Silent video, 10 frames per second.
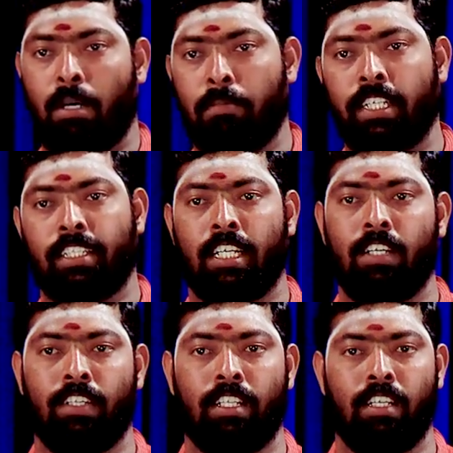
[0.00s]

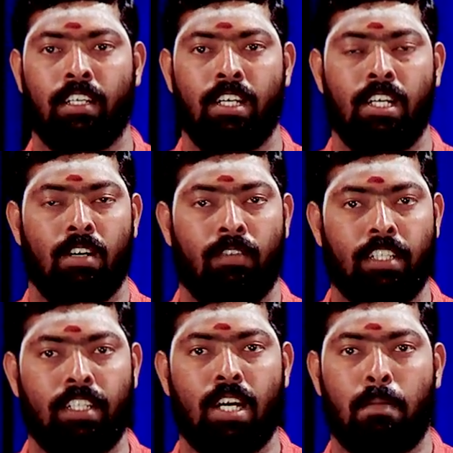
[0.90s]
தமிழகத்துக்கே வந்தேன்
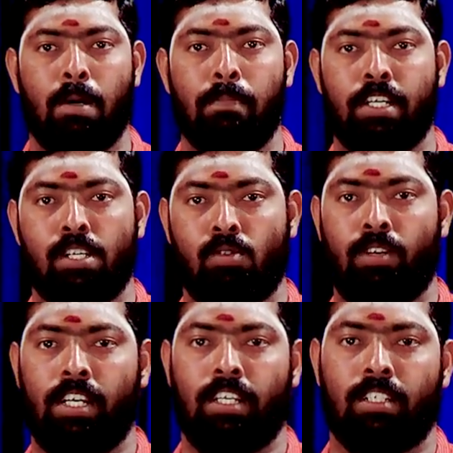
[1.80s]
வந்துட்டு அப்பா அம்மாட்ட
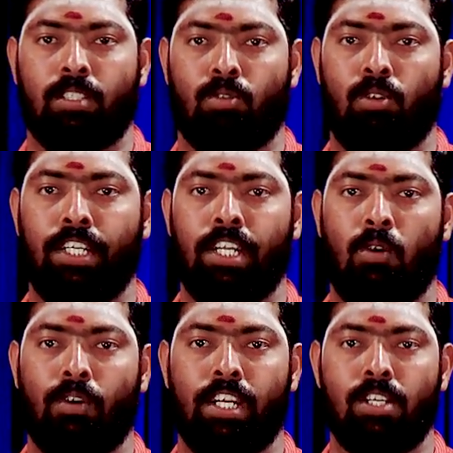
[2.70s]
சொன்னேன் சொல்லிவிட்டு
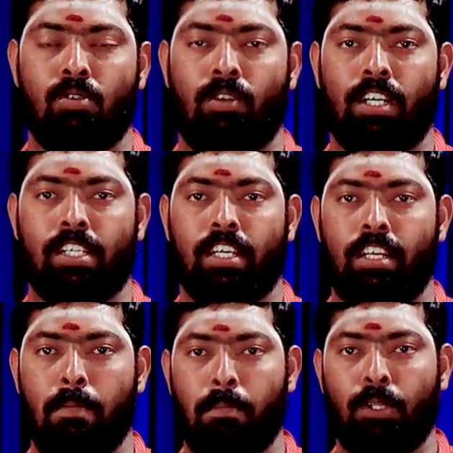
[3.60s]
அவங்க என்ன சொன்னாங்க
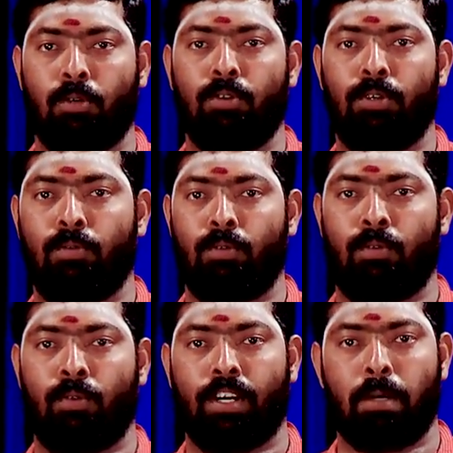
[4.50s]
சரி இப்போத்துக்கும் நீ
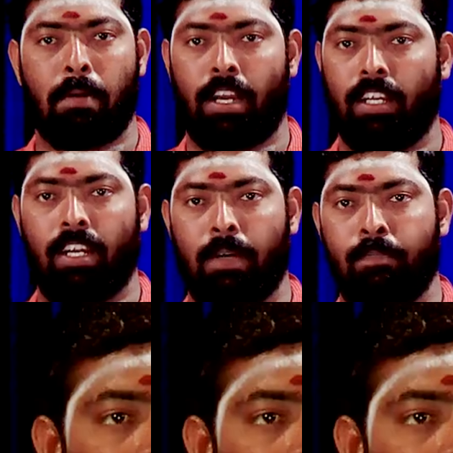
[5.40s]
உங்கள்கிட்ட பணம் இல்லை